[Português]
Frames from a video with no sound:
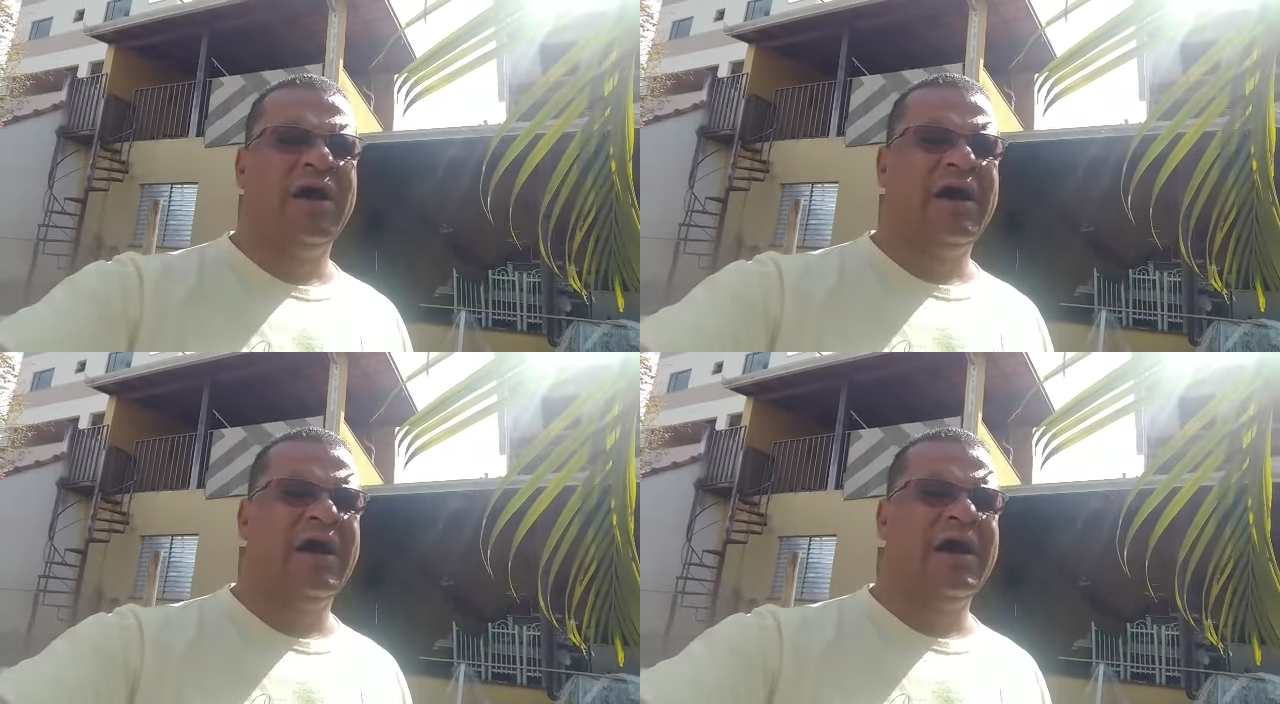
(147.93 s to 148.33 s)

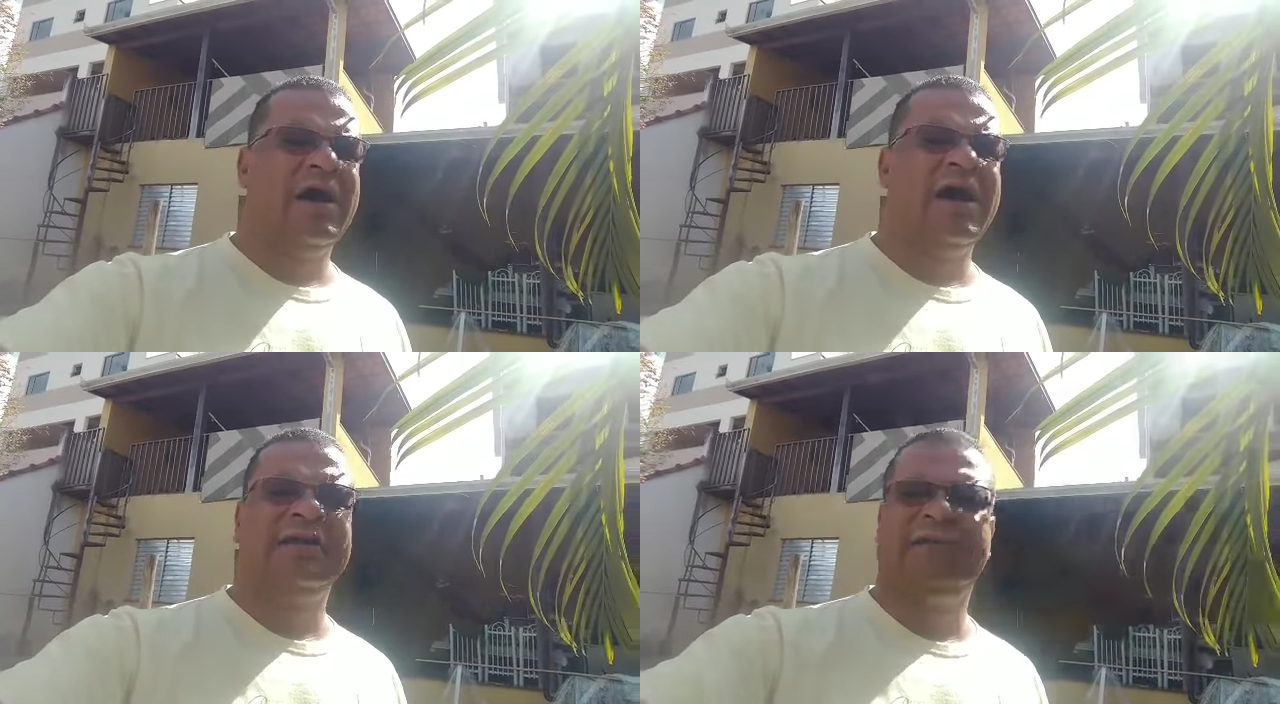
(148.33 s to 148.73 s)

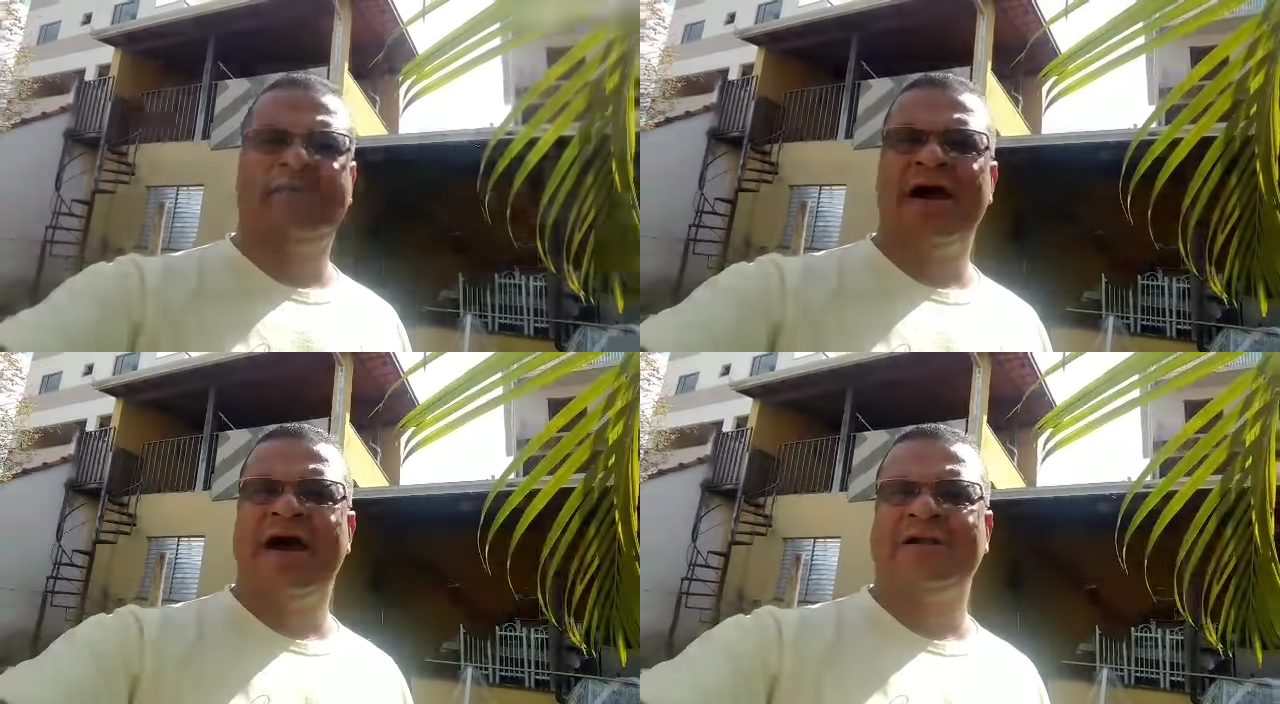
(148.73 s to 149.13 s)
a
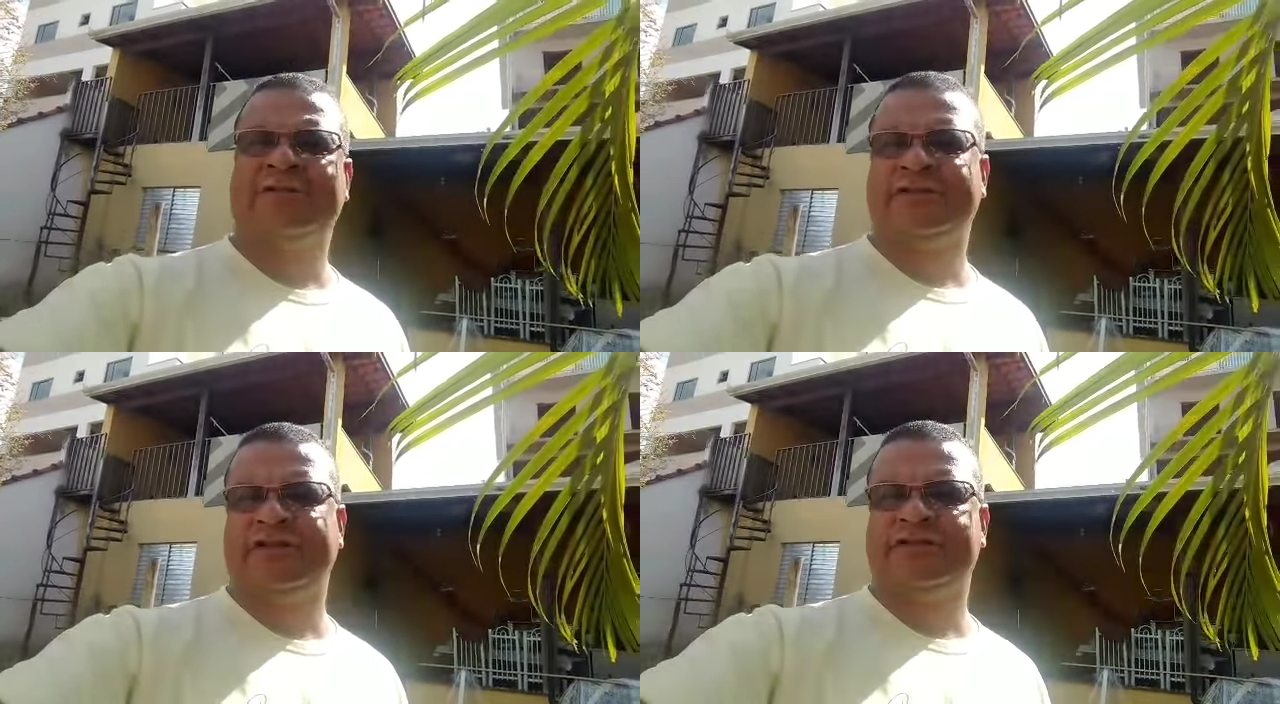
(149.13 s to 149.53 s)

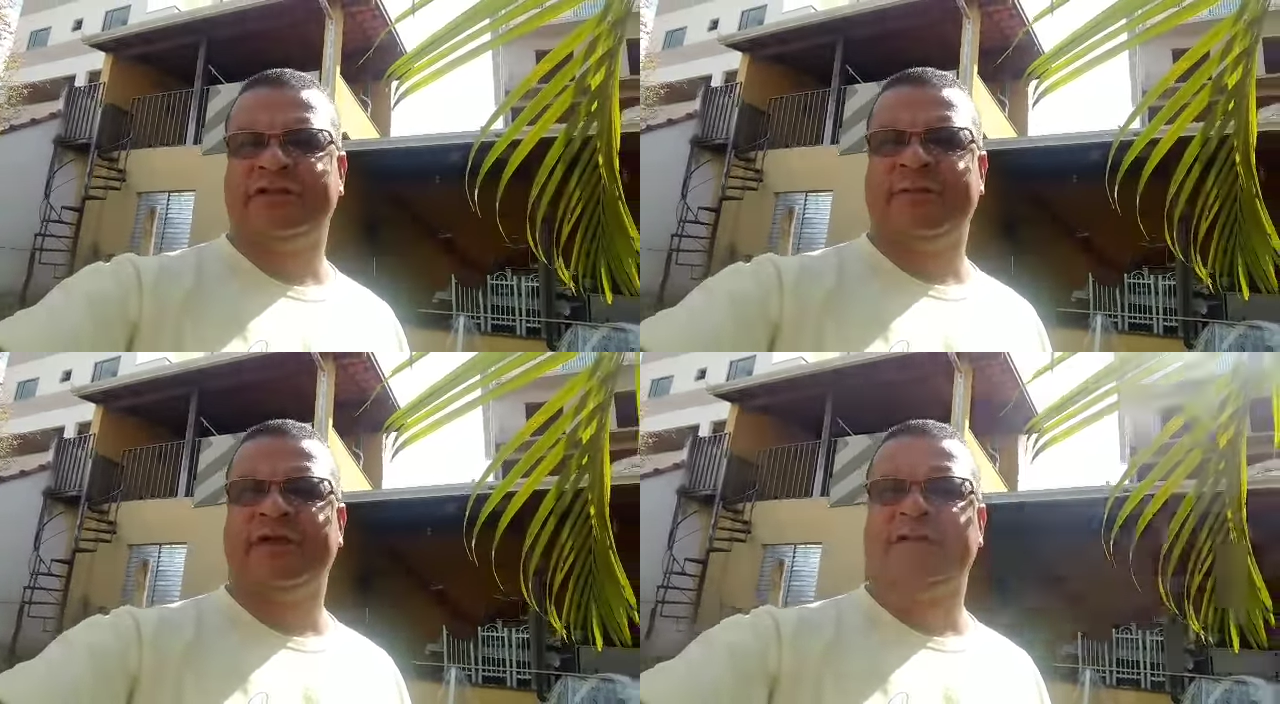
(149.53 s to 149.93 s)
animais, a gente
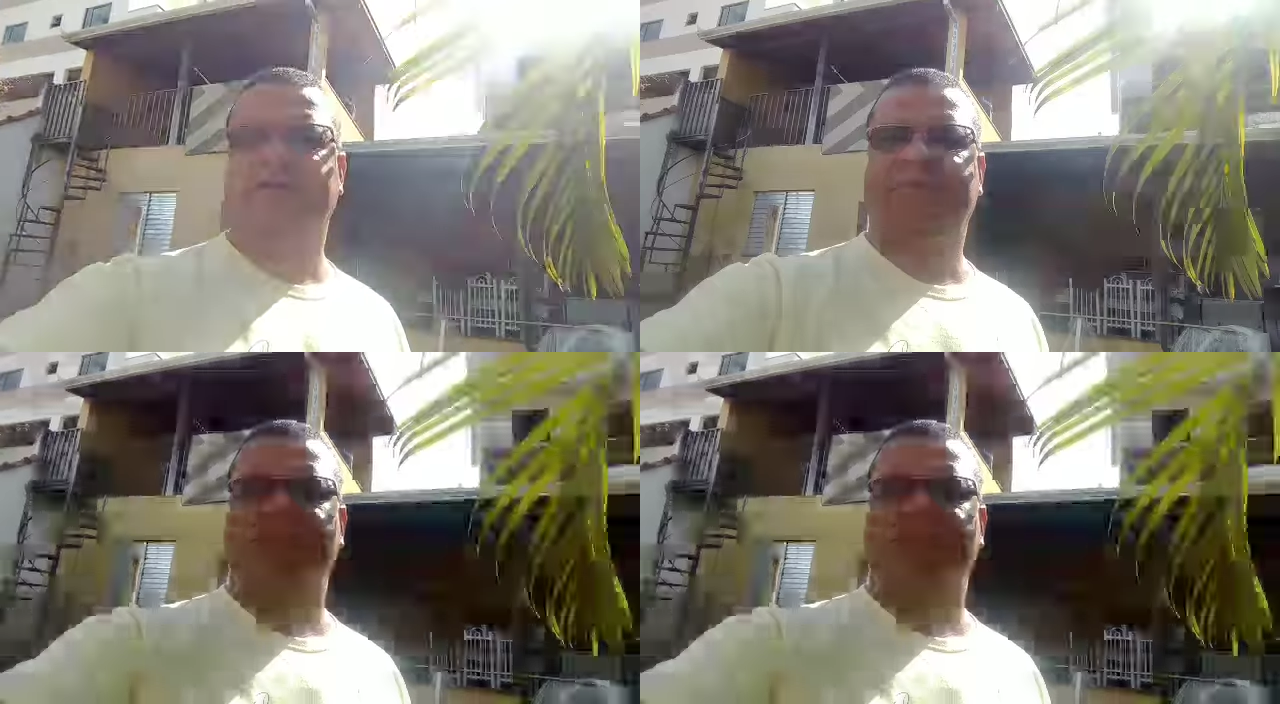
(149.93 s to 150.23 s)
também